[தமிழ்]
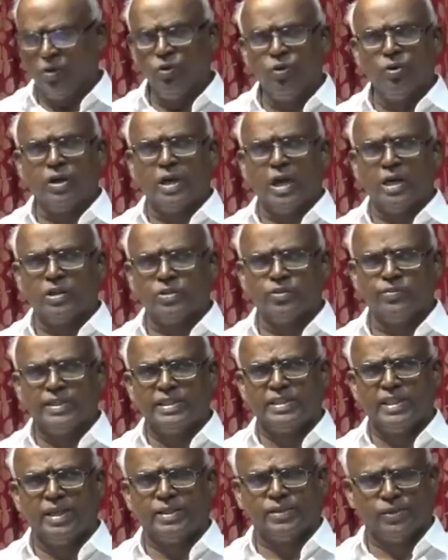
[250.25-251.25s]
லூக்காஸ்
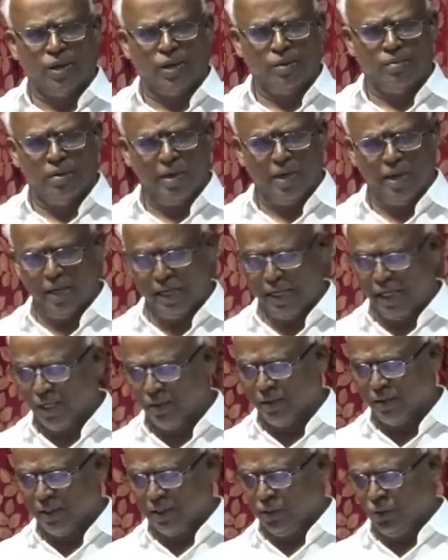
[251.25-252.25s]
விசேஷம்
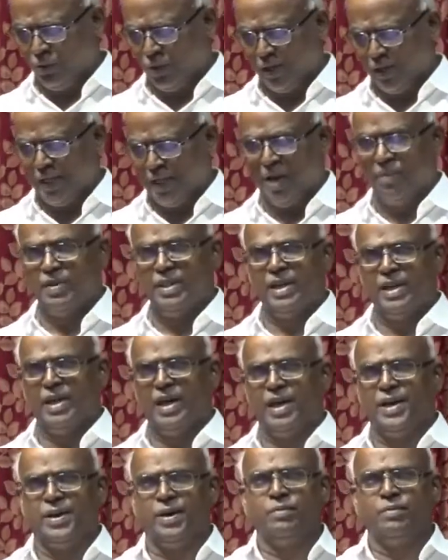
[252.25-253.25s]
இருபத்தி ஒன்றாம்
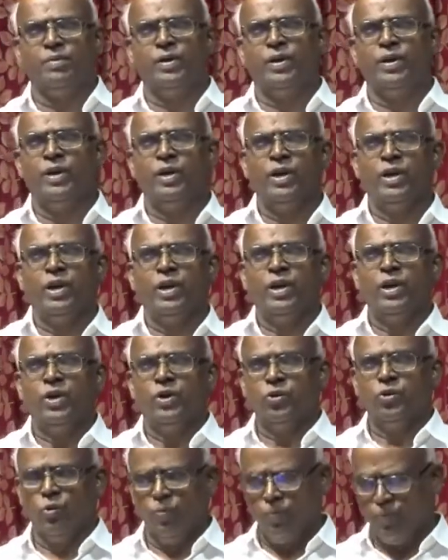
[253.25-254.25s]
அதிகாரம்
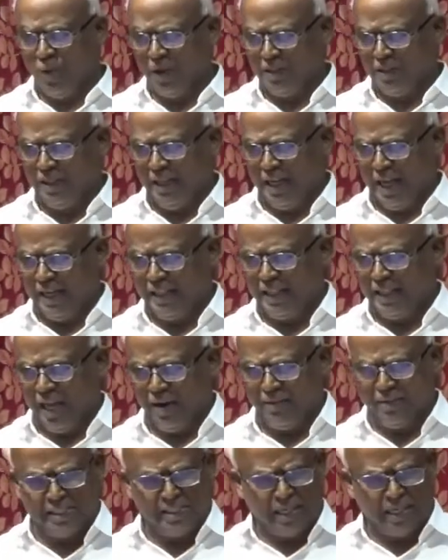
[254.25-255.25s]
முப்பத்தி
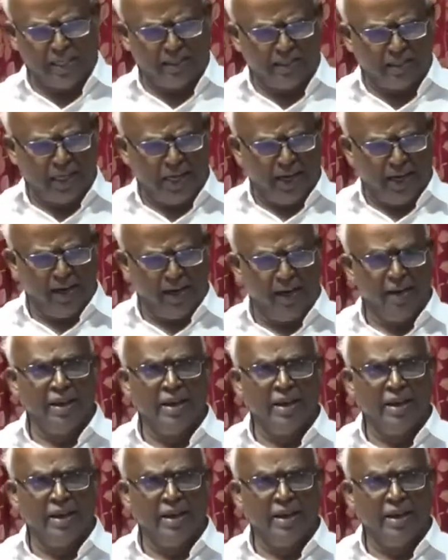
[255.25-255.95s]
ஐந்தாம் வசனத்திலே